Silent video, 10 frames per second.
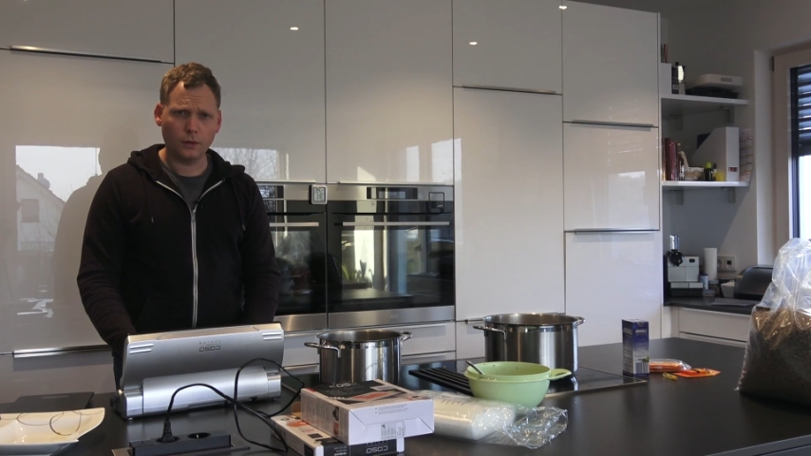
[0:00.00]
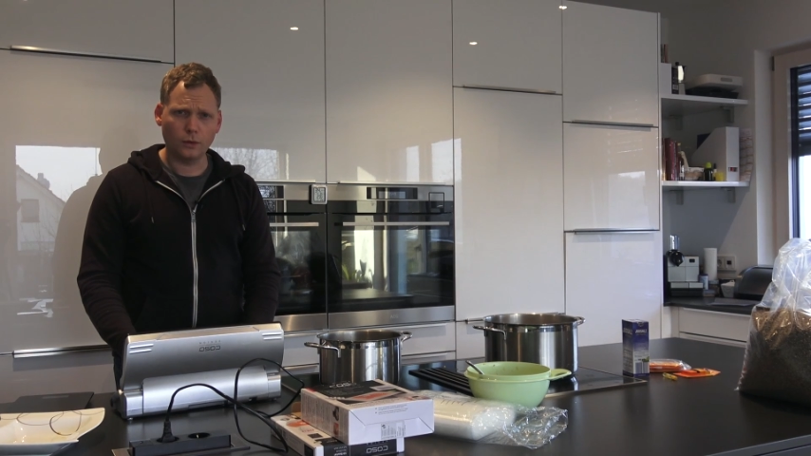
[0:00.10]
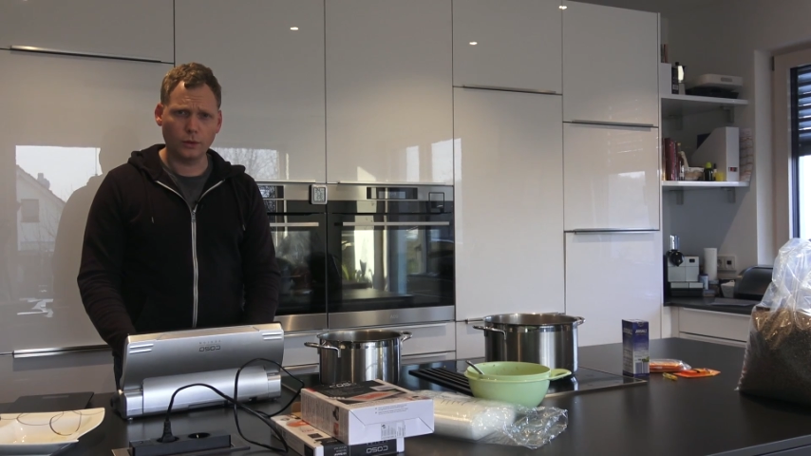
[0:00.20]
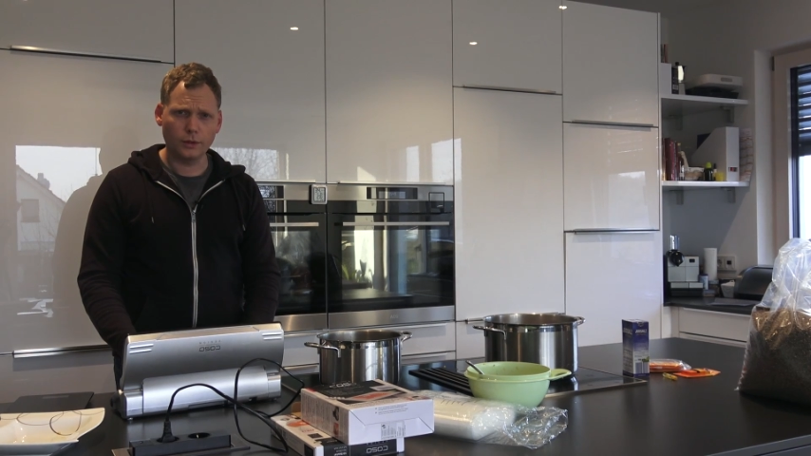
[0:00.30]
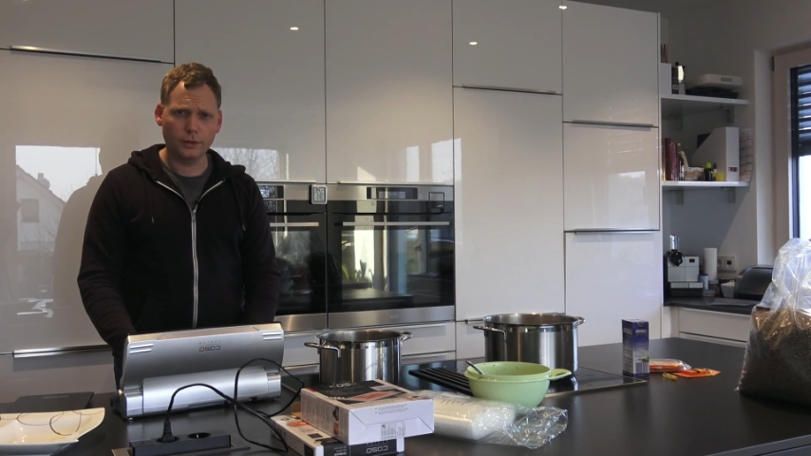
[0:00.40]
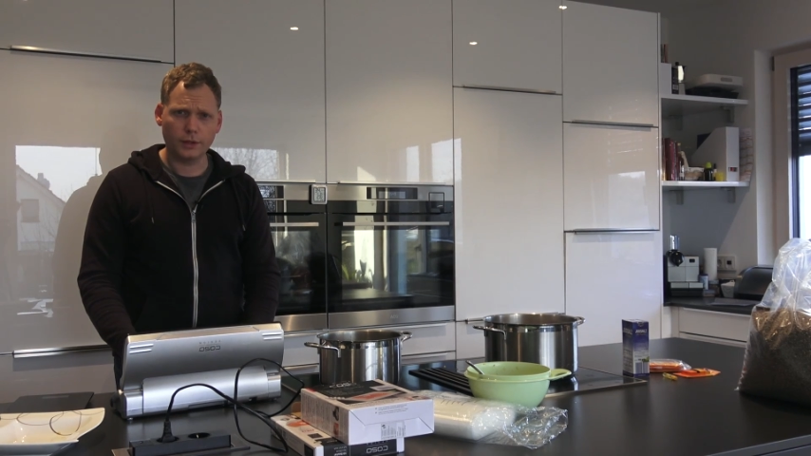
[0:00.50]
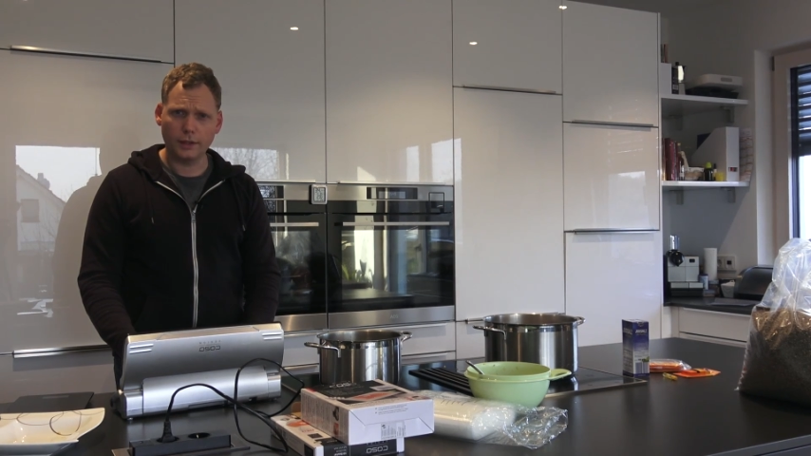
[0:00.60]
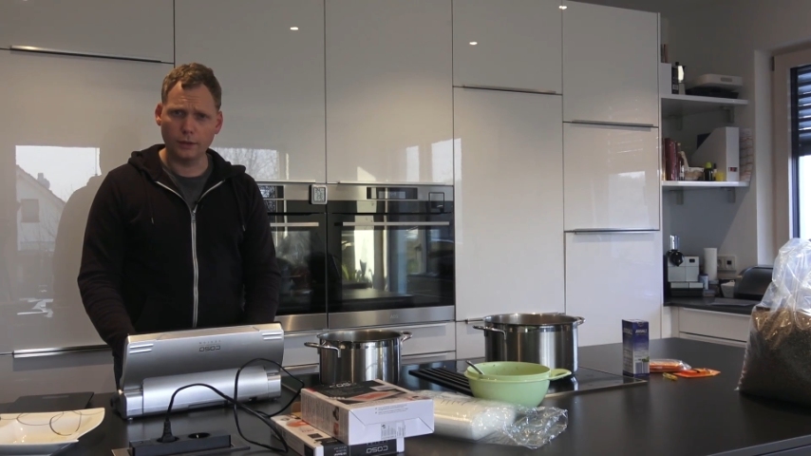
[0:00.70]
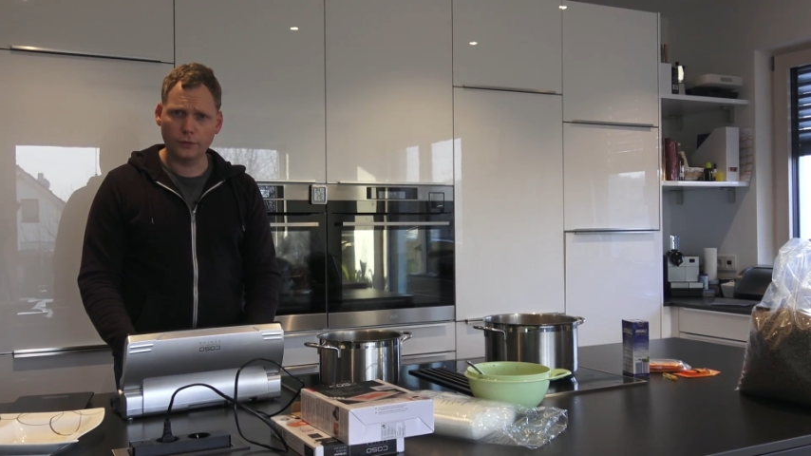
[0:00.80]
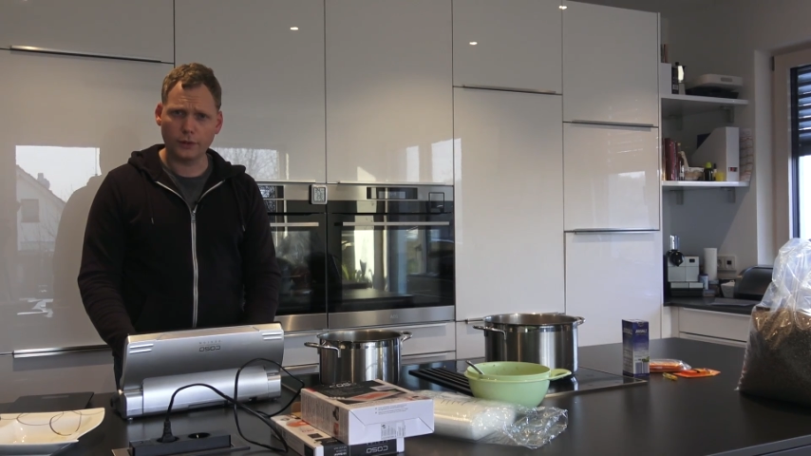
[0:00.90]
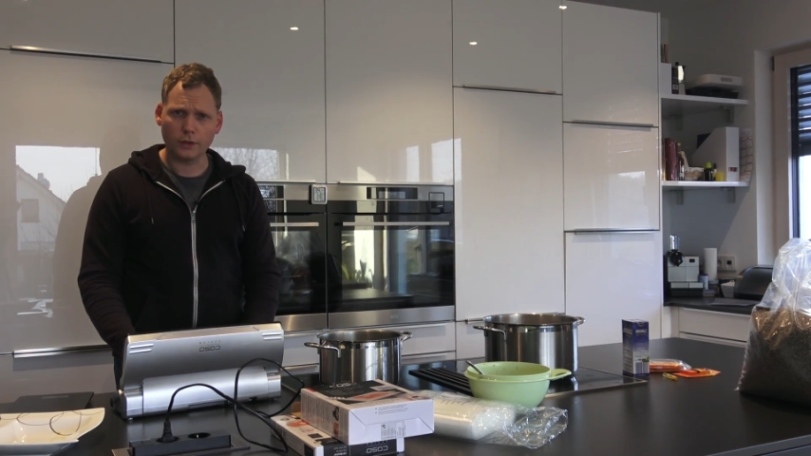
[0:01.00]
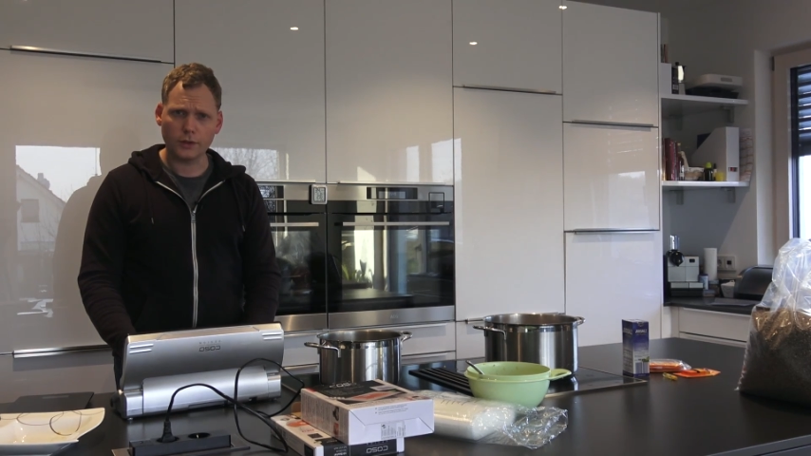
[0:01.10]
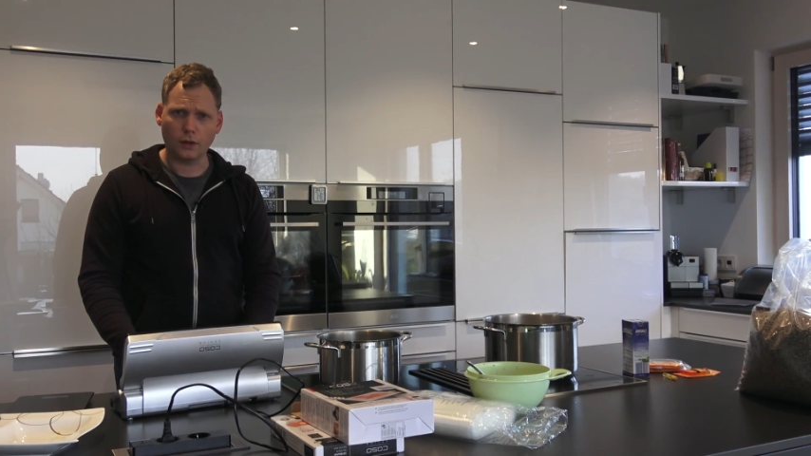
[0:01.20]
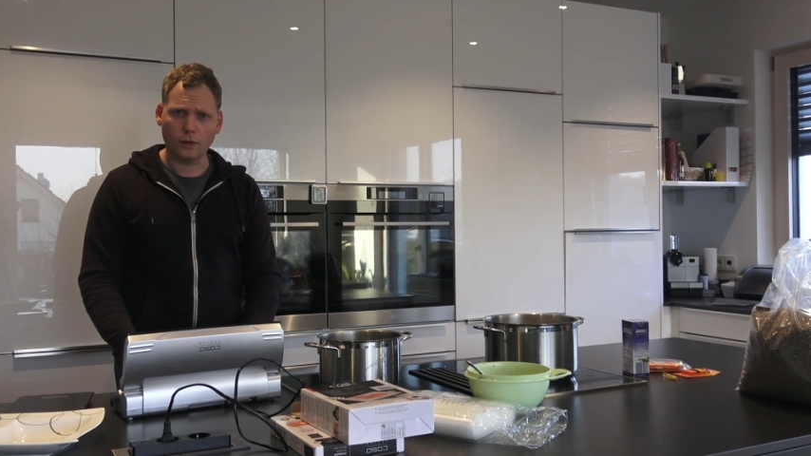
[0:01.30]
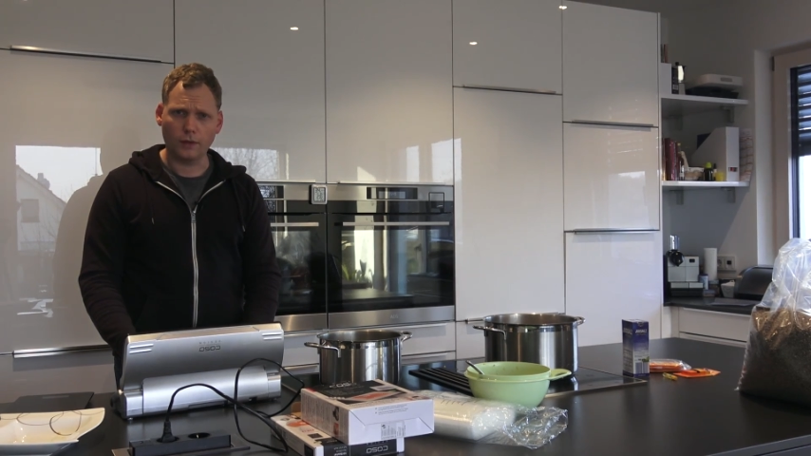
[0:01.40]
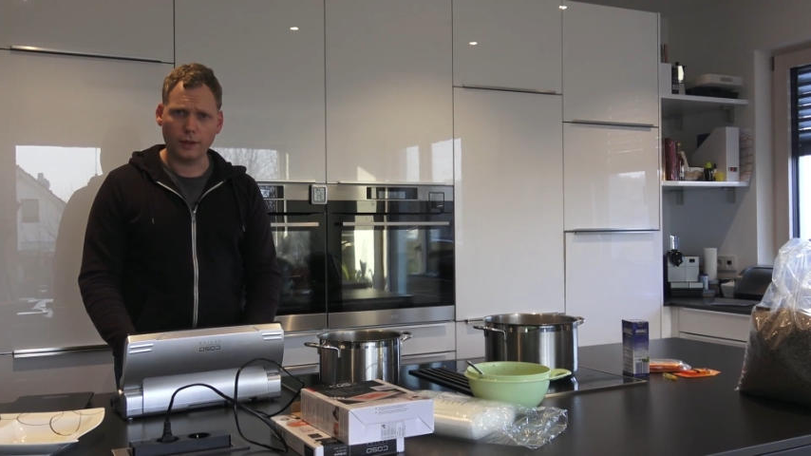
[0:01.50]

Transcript: und dann die Luft raussaugen,